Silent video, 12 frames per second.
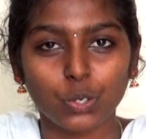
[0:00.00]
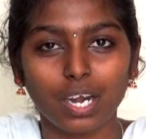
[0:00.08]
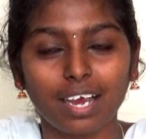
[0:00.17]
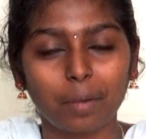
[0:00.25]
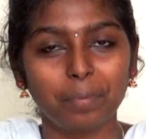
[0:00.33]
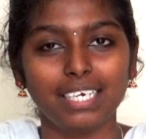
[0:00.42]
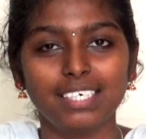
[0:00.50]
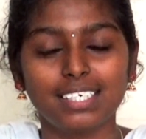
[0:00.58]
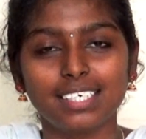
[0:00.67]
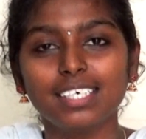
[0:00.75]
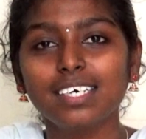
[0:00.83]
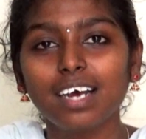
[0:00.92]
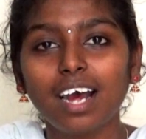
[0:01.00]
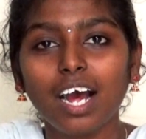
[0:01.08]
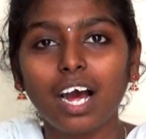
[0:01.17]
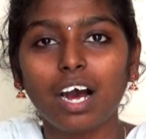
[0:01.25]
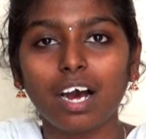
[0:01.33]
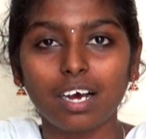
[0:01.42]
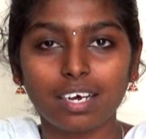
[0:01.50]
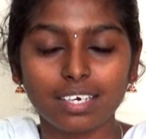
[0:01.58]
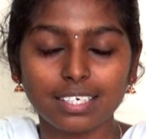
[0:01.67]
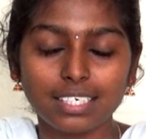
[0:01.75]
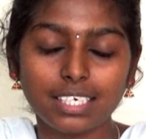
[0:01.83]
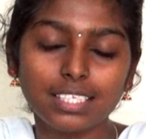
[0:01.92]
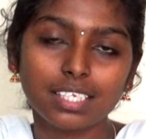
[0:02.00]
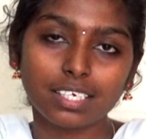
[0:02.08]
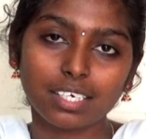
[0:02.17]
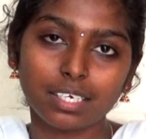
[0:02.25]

சொல்லலாம் அப்படின்ட்டு இந்த